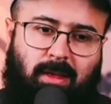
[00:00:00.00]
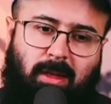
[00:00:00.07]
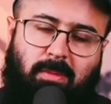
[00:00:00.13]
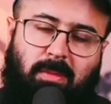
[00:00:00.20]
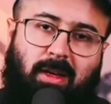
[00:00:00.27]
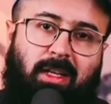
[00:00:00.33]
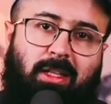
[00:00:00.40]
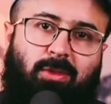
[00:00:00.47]

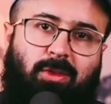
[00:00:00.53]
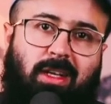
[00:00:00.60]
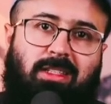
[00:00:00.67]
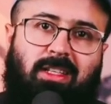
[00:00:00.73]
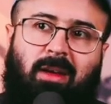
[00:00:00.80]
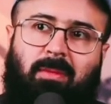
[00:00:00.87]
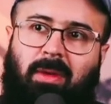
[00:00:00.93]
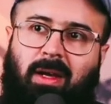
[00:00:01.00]
अब घर ही तो है
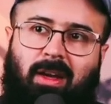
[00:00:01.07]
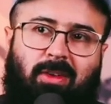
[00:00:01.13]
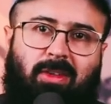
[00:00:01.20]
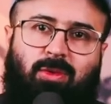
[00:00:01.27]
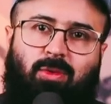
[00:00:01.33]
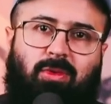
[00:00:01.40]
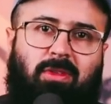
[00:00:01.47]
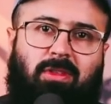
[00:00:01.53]
जहाँ पे
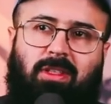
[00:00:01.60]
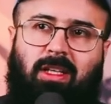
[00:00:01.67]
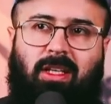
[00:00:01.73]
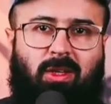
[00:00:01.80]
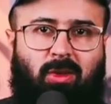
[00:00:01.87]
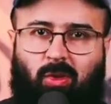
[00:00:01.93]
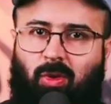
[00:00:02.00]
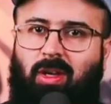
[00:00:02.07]
खातून
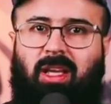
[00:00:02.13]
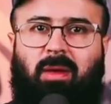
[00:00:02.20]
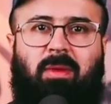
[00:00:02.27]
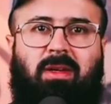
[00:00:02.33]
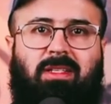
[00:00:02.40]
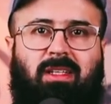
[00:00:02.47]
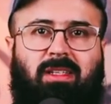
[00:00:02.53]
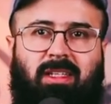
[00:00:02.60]
यानी खोल के
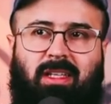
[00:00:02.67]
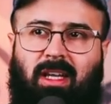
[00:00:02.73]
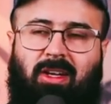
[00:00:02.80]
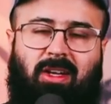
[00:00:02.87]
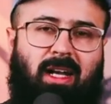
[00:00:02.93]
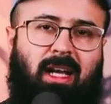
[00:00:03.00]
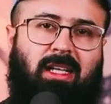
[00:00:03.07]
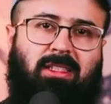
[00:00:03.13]
फिर सकती है
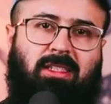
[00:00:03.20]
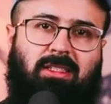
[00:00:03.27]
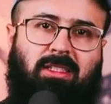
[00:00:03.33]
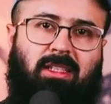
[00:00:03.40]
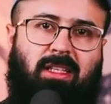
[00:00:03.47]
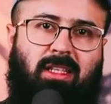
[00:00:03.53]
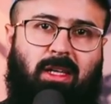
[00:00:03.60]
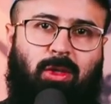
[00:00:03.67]
रिलैक्स कर
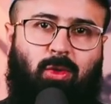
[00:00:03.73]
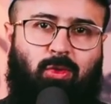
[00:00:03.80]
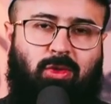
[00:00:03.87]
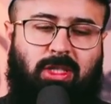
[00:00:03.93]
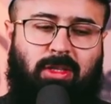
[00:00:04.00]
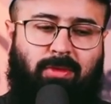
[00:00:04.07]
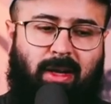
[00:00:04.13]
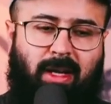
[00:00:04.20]
सकती है तो
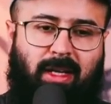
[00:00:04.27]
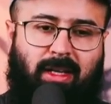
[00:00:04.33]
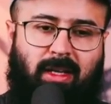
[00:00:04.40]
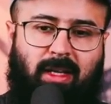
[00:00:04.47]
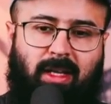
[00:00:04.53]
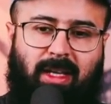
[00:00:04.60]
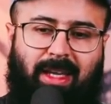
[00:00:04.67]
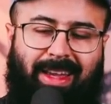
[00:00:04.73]
शी फेल्ट
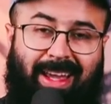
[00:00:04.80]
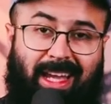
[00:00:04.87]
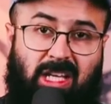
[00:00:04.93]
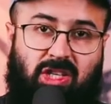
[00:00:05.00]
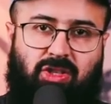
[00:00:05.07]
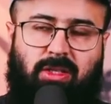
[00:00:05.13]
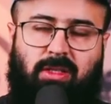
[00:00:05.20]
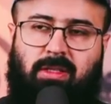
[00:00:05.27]

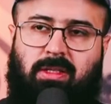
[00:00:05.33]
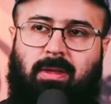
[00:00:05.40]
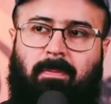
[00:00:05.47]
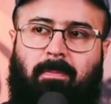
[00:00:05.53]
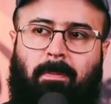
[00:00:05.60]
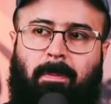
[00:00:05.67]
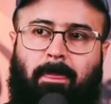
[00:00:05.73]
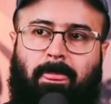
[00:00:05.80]
एंशियस
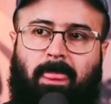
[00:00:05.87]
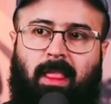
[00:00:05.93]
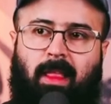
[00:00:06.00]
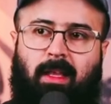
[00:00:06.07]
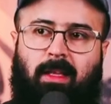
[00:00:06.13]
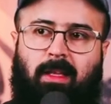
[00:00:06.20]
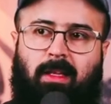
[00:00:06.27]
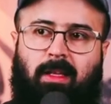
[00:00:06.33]

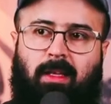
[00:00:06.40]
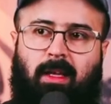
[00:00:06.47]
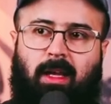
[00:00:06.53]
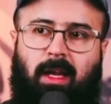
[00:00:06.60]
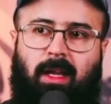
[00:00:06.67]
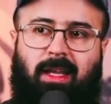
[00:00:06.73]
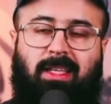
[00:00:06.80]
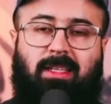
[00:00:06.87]

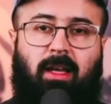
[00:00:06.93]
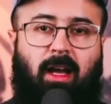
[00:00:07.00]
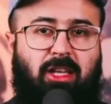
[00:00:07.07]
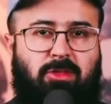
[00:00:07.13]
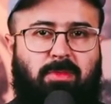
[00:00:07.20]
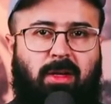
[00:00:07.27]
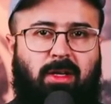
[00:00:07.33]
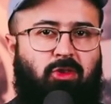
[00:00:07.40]
एंड हिज
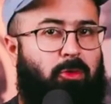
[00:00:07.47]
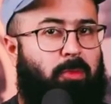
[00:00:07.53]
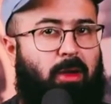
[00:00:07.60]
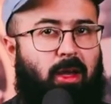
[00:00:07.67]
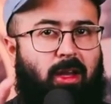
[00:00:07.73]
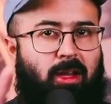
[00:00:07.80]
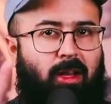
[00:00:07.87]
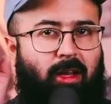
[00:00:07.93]
हजबेंड
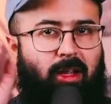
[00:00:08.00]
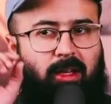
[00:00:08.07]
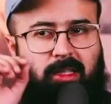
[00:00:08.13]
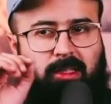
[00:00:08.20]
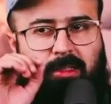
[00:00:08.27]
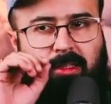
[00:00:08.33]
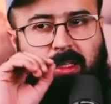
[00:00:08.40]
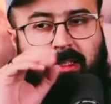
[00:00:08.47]
सुफान
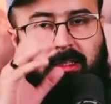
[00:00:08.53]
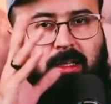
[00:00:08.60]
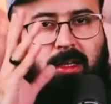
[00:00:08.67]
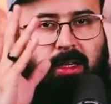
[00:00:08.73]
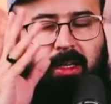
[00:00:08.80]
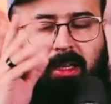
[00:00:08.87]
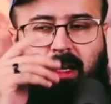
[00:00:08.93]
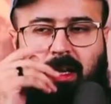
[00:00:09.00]
अल्लाह
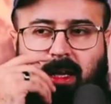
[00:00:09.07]
तकी